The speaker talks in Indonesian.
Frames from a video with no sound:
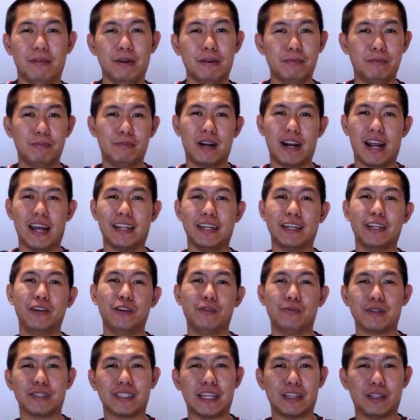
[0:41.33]
apa berada di
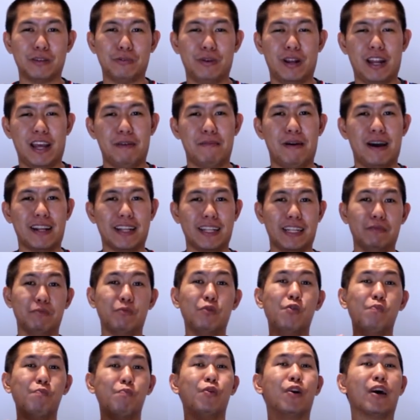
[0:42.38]
nomor satu wilayah barat. Jadi
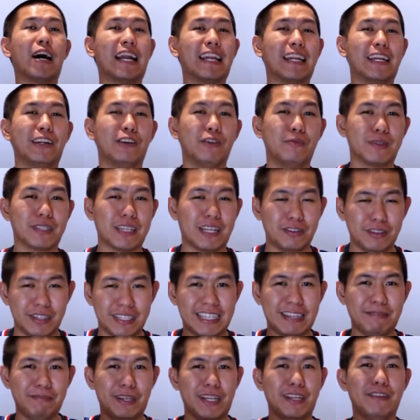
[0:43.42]
mumpung ada di nomor satu
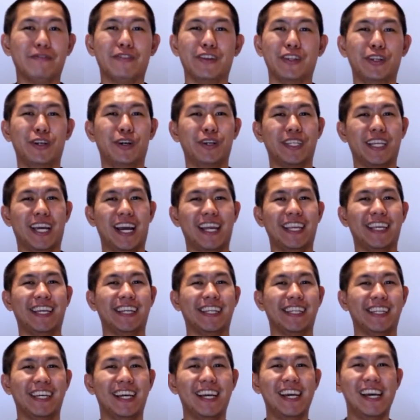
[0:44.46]
kita bikin videonya
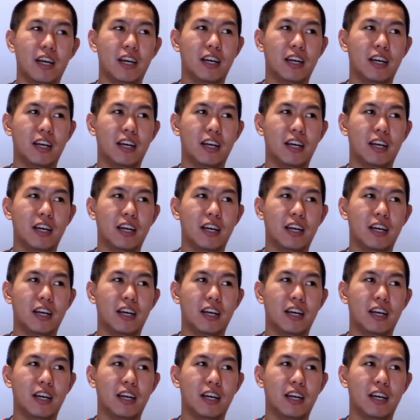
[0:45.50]
aja nih